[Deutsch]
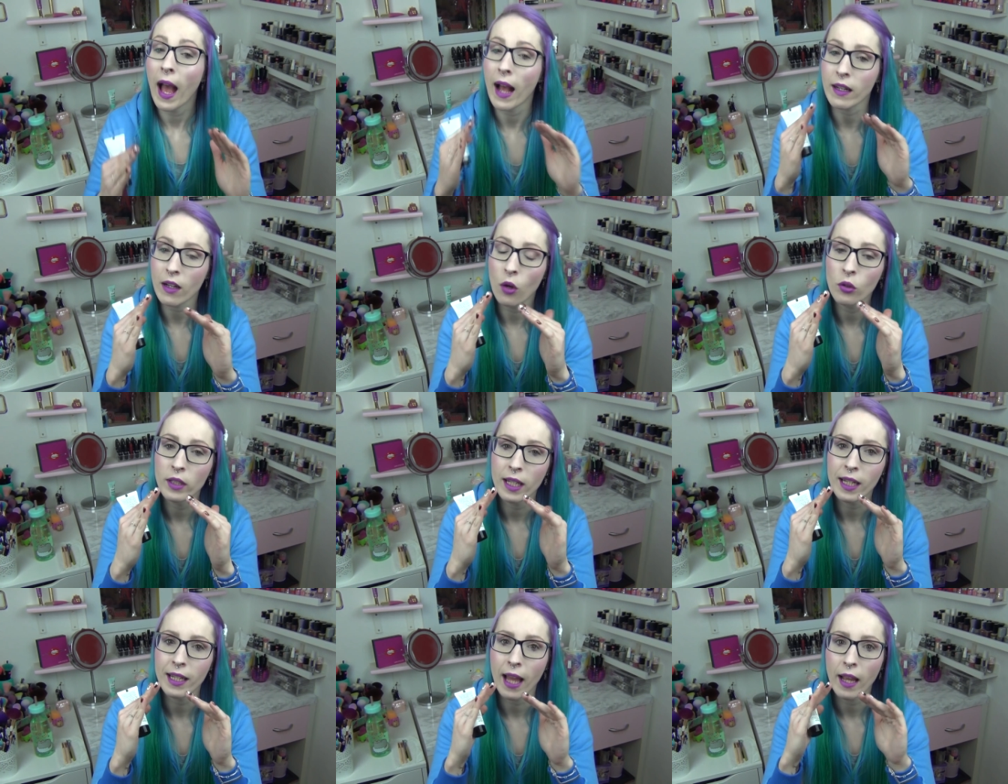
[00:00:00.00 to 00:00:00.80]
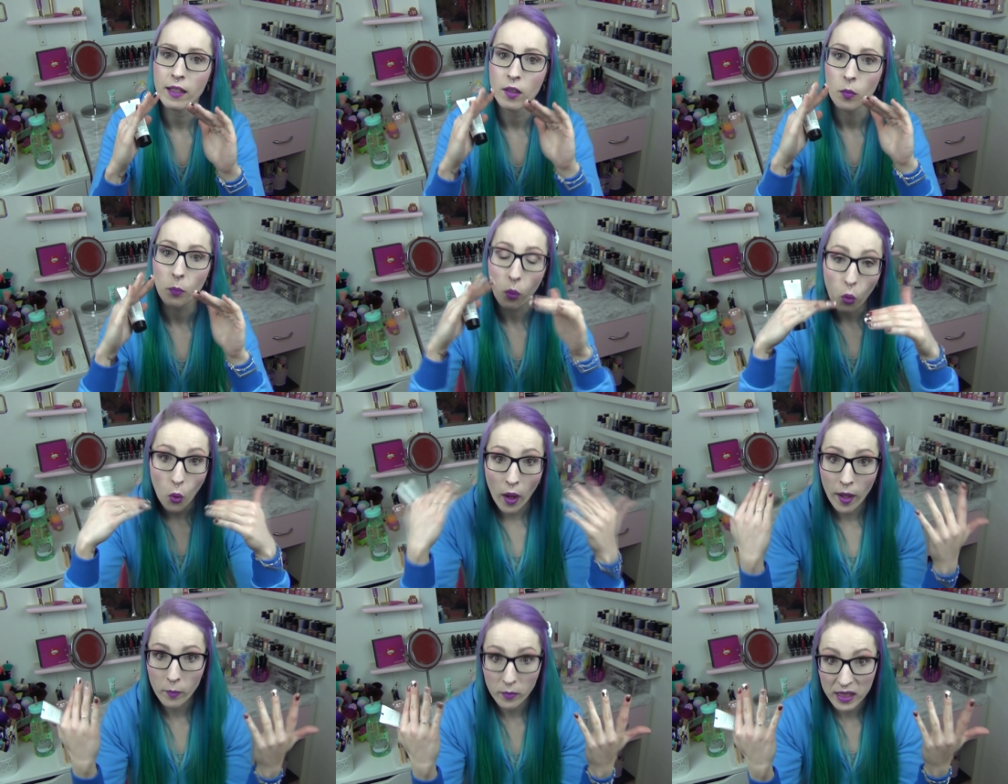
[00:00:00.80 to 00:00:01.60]
hat auch eine kleine
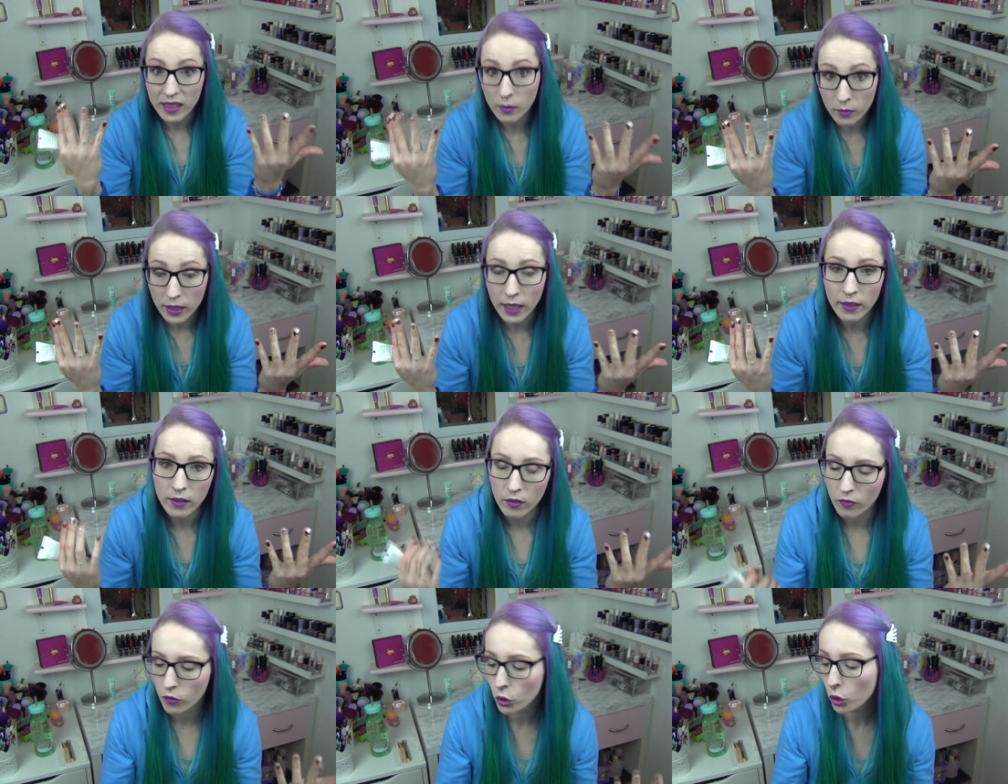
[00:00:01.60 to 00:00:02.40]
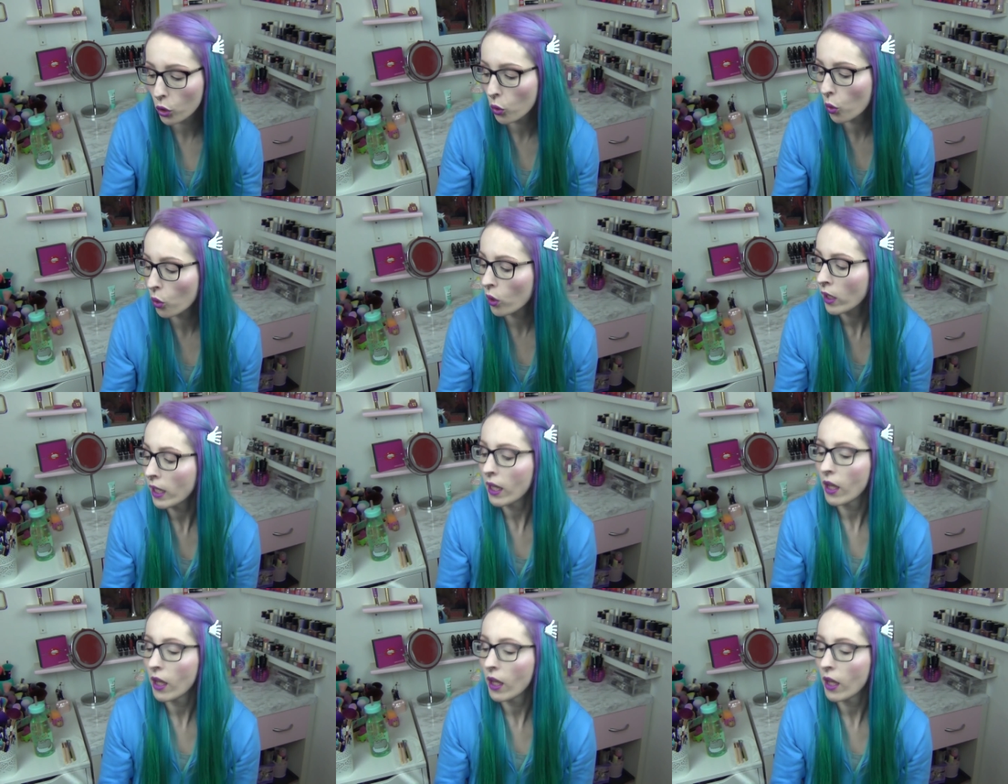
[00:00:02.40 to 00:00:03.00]
porminimierende Wirkung